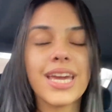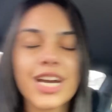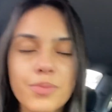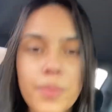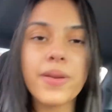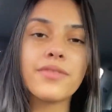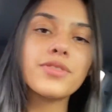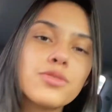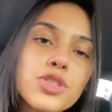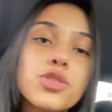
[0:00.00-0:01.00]
Eu me
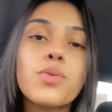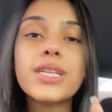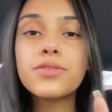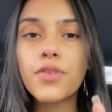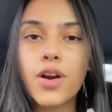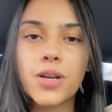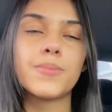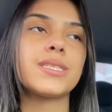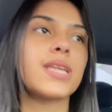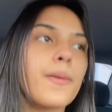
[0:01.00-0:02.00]
previno de duas
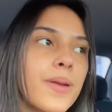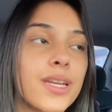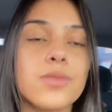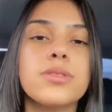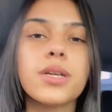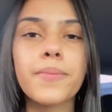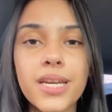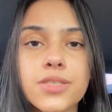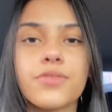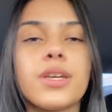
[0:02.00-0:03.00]
formas, né, para não ter
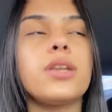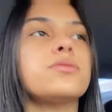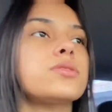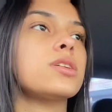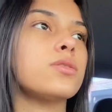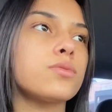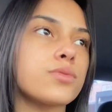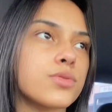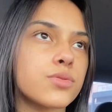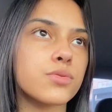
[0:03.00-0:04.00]
mais filhos. Eu
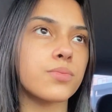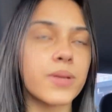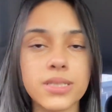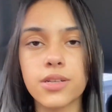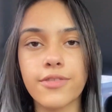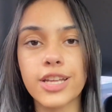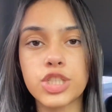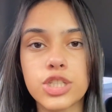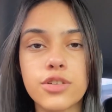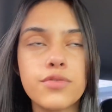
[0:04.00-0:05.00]
uso
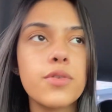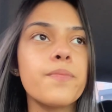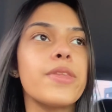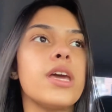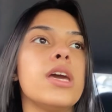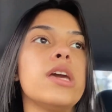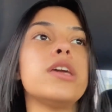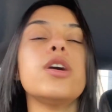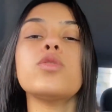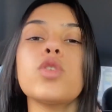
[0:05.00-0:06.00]
preservativo Sim,
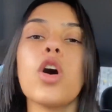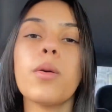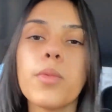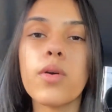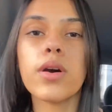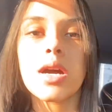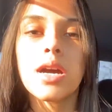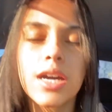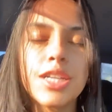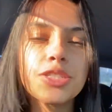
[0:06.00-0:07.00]
e eu tomo de
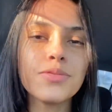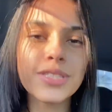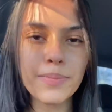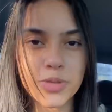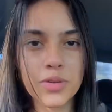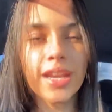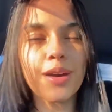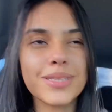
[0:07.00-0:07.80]
anticoncepcional